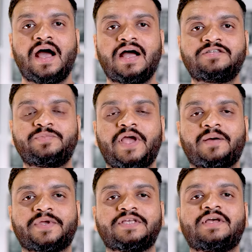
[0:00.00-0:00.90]
आज मैं
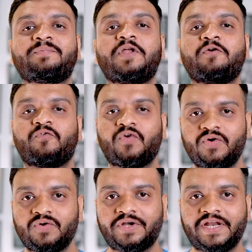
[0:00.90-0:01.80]
आपके सामने वो
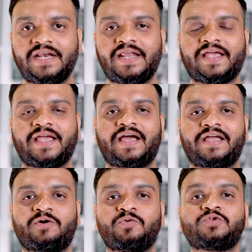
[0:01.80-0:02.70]
रूटीन लेके
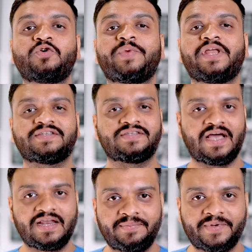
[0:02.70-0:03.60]
आया हूँ जो मेरे
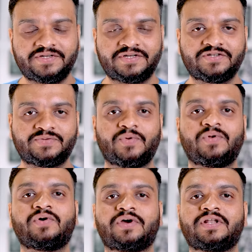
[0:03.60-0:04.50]
सारे पेशेंट्स
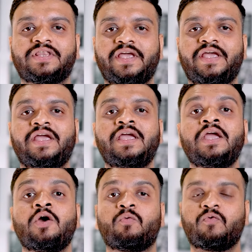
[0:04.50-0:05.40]
फॉलो करते
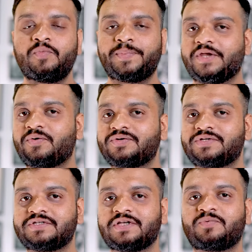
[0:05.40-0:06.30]
हैं वो
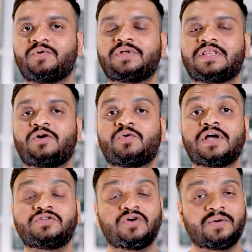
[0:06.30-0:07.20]
प्रिकॉशंस आपको
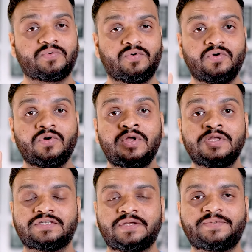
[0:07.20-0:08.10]
बताऊंगा जो आपको
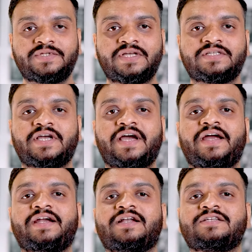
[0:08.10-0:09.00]
सबसे अच्छा
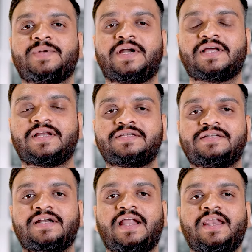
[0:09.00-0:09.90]
हेयर ट्रांसप्लांट का
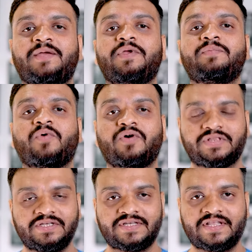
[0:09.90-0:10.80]
रिजल्ट लाने में
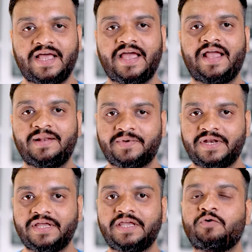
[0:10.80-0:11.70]
बहुत ही ज़्यादा हेल्प
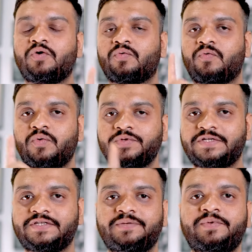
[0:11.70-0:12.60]
करेंगी और वो
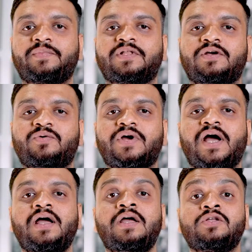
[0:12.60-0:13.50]
चीज़ें भी बताऊंगा
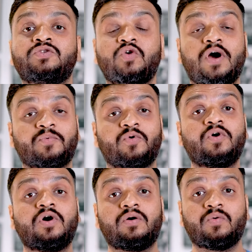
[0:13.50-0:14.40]
जो आपको
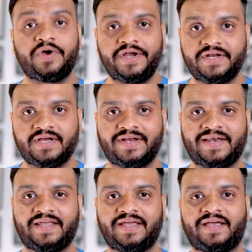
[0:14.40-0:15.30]
अवॉइड
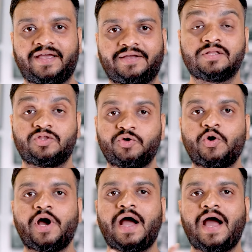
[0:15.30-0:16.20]
करनी है तो
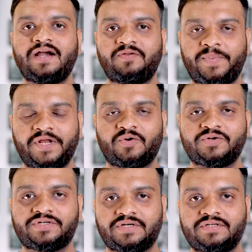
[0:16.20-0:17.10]
आठ
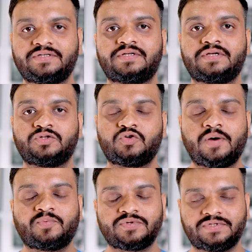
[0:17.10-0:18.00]
प्रिकॉशंस जो
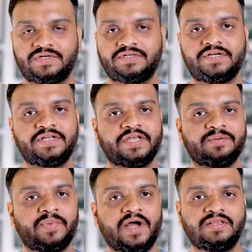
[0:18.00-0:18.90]
आपको सर्जरी के
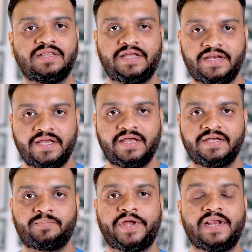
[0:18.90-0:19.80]
बाद लेने
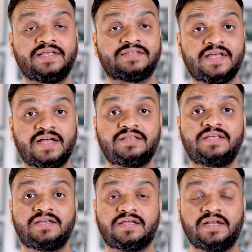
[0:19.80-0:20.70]
हैं पहले सात
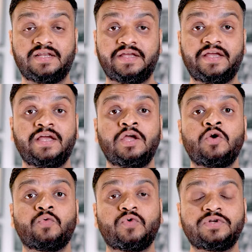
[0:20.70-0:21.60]
दिन के लिए
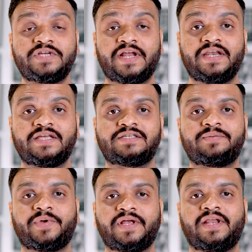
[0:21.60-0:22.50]
वो जानने से
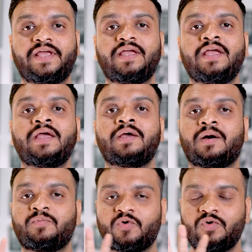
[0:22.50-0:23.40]
पहले
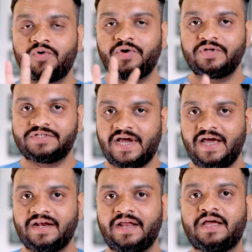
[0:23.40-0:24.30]
हमको
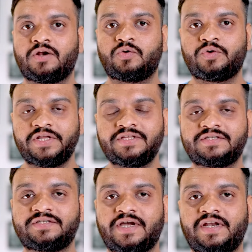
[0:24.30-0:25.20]
चार
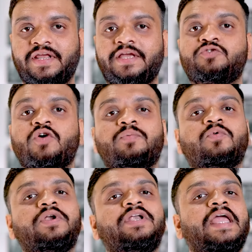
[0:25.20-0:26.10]
रूटीन्स जानने हैं जो
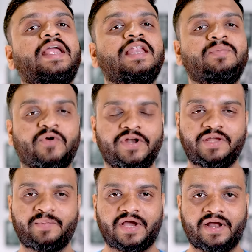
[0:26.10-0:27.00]
आपको डेली
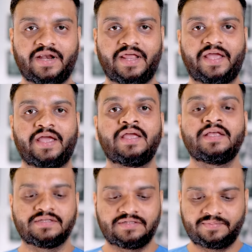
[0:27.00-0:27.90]
मॉर्निंग में करने
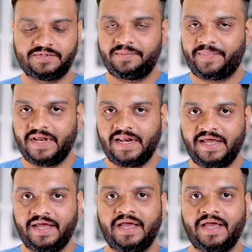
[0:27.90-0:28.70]
हैं सबसे पहले